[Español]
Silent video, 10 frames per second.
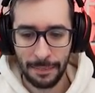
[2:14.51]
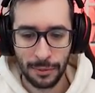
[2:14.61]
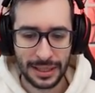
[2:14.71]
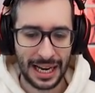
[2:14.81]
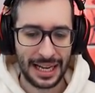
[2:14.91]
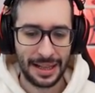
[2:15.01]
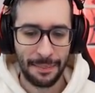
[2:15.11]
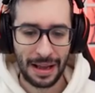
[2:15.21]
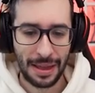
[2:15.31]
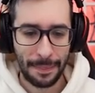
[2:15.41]
Mucha gente
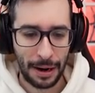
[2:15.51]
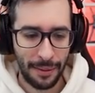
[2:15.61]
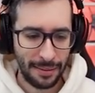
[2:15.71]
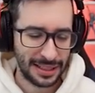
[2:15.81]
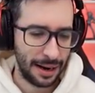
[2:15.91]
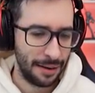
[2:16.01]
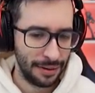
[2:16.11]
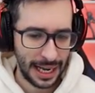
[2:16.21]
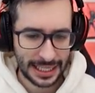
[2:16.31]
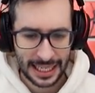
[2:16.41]
me dice, pero vamos a ver,
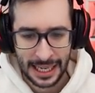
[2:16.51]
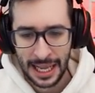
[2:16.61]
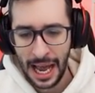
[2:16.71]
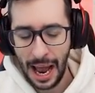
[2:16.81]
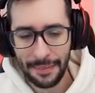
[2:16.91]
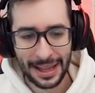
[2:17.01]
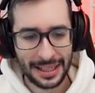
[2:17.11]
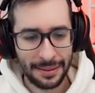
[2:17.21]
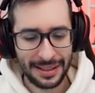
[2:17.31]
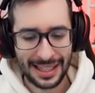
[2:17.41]
Black.
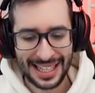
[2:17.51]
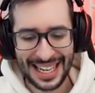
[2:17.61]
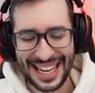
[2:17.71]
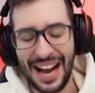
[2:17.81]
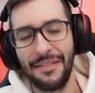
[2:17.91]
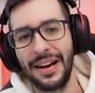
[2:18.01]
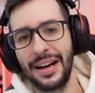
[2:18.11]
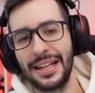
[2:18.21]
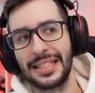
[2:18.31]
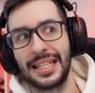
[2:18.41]
Evidentemente tiene que
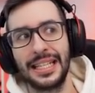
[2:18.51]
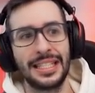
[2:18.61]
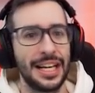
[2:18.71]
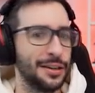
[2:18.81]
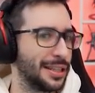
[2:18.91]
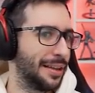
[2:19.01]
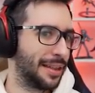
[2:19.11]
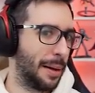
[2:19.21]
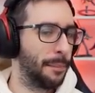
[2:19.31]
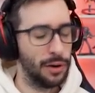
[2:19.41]
haber skins que no sean
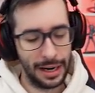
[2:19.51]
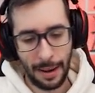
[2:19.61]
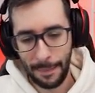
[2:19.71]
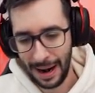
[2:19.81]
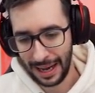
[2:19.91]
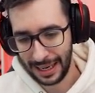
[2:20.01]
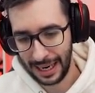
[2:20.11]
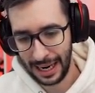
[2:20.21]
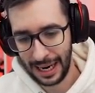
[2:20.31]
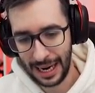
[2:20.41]
tan buenas para
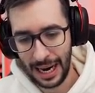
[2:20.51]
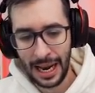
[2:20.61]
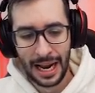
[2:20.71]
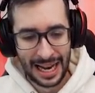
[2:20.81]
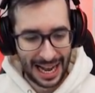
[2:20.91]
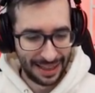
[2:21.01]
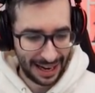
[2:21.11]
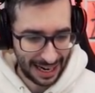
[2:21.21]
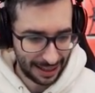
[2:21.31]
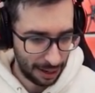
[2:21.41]
que las de
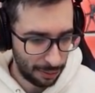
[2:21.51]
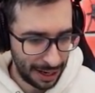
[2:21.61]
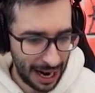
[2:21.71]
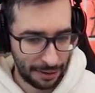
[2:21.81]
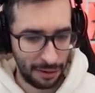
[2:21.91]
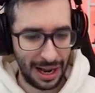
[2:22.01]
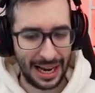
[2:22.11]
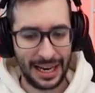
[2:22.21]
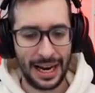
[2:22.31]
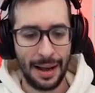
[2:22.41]
categoría roja
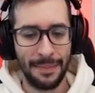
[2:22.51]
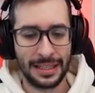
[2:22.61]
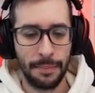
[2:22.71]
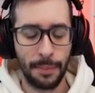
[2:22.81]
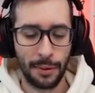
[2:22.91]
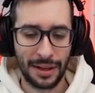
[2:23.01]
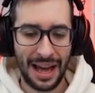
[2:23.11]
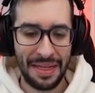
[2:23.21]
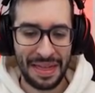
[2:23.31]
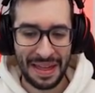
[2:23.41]
quieran más
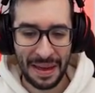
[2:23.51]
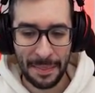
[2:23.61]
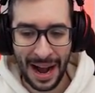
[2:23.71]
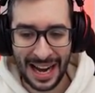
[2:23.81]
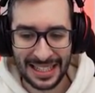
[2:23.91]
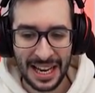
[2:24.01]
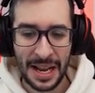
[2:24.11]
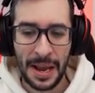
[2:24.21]
importancia y demás.